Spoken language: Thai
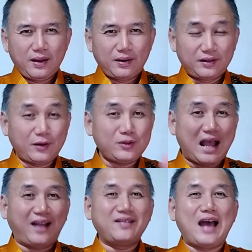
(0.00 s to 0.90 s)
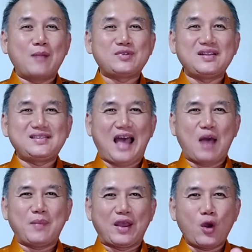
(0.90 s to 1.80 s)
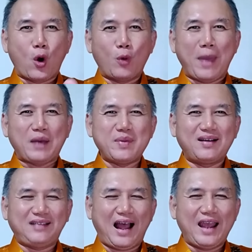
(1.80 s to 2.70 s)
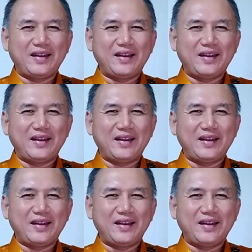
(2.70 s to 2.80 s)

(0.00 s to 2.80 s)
หรือที่รู้จักกันในนามสินแสหมิงของแบ้งเมืองไทย